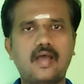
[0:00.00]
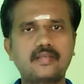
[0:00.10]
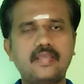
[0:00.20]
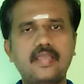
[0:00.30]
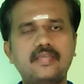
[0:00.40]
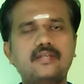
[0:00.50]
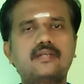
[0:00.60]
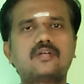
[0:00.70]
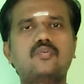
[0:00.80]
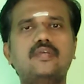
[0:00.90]
அங்கே
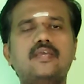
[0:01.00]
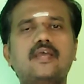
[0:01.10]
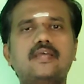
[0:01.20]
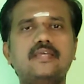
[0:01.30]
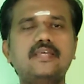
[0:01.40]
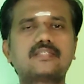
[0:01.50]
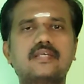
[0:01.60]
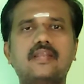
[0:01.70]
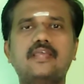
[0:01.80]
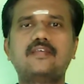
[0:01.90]
இருக்கக்கூடிய
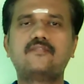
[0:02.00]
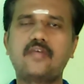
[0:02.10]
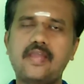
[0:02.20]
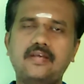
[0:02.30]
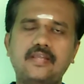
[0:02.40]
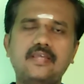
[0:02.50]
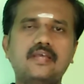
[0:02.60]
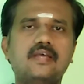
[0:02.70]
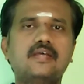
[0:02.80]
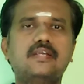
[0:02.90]
ஈசனை வேண்டி
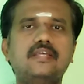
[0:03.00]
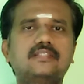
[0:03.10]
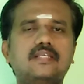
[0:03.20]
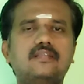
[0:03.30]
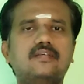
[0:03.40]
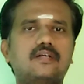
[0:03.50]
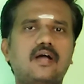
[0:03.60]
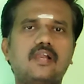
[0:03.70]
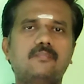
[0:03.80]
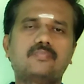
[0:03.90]
நீ சிறிது
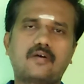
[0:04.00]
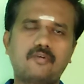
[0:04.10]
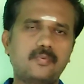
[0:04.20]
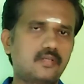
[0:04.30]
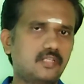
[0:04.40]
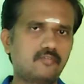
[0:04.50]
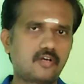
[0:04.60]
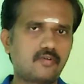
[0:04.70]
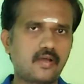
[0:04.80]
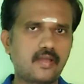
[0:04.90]
காலம் தவம் இருந்து
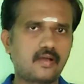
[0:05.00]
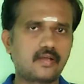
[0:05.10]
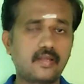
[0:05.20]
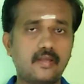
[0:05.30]
வருவாயாக